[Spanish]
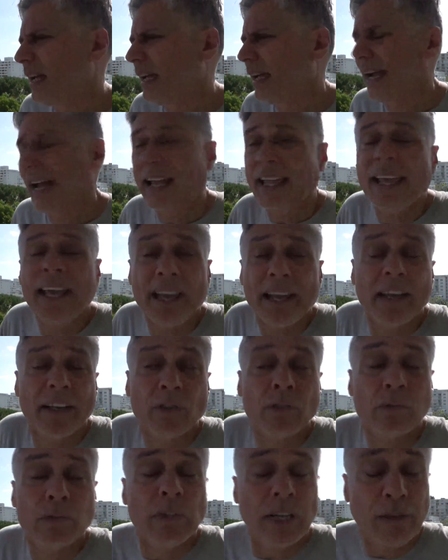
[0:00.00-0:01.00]
Heidegger
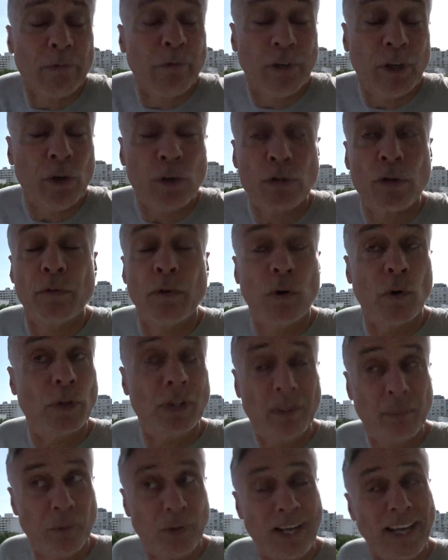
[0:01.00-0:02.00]
es un gran filósofo
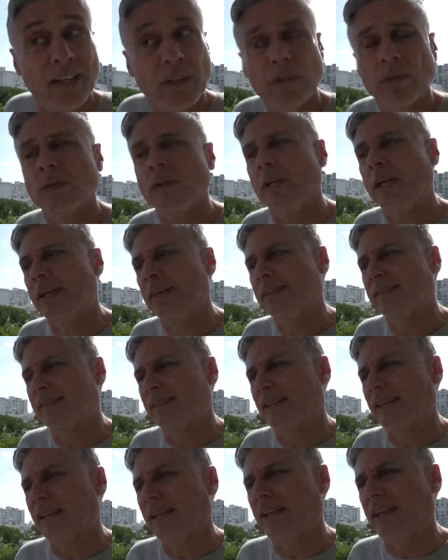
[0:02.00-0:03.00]
contemporáneo,
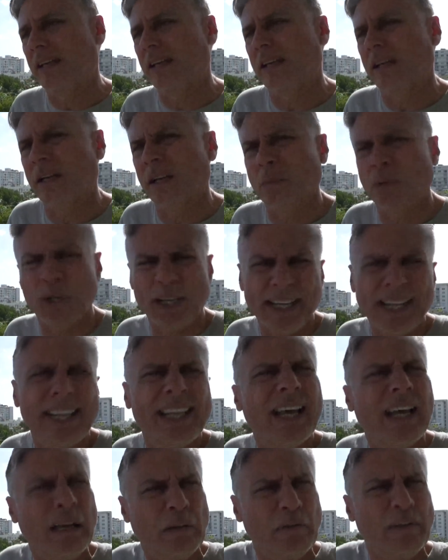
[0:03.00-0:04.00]
este,
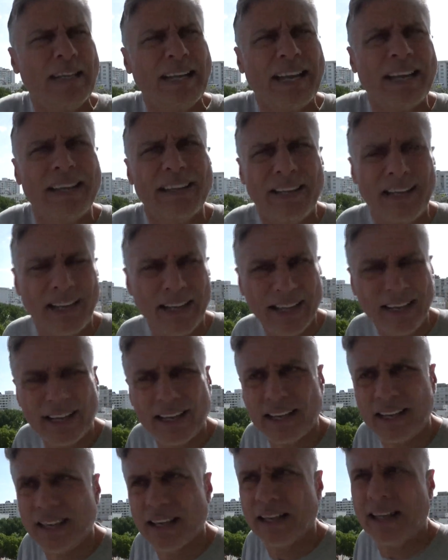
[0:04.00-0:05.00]
moriría a finales de la
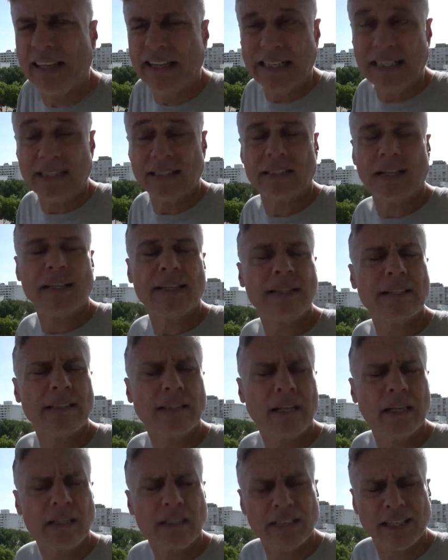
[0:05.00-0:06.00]
década
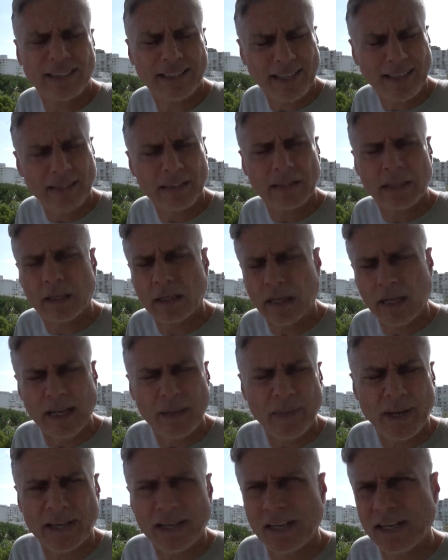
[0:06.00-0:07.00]
del 70,
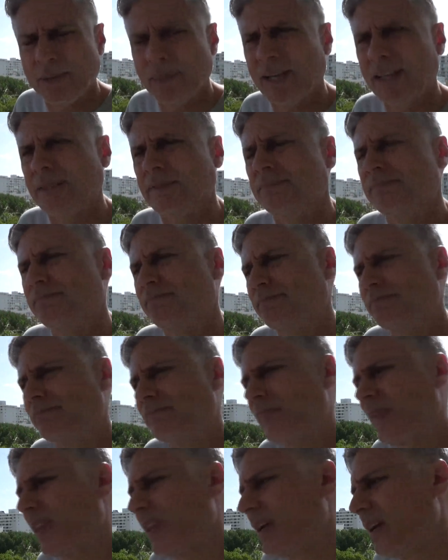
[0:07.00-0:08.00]
alemán, alemán,
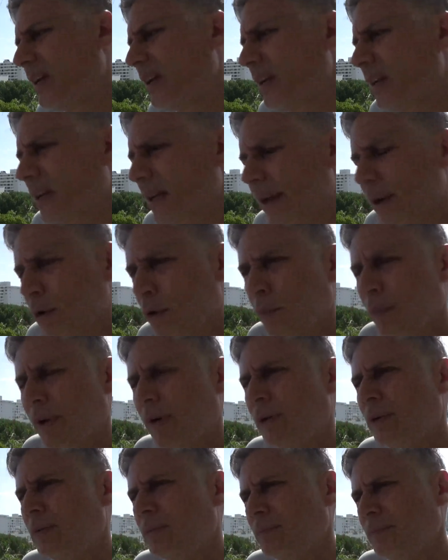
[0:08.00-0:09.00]

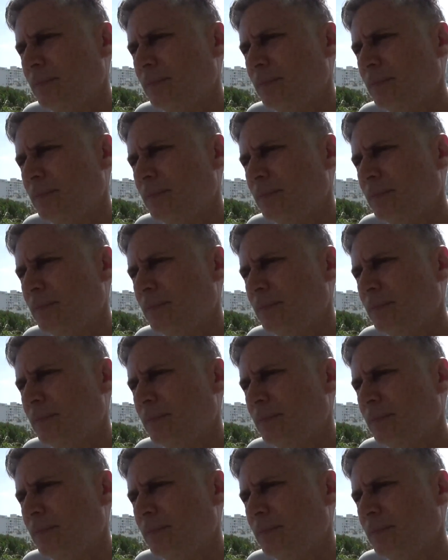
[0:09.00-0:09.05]
europeo.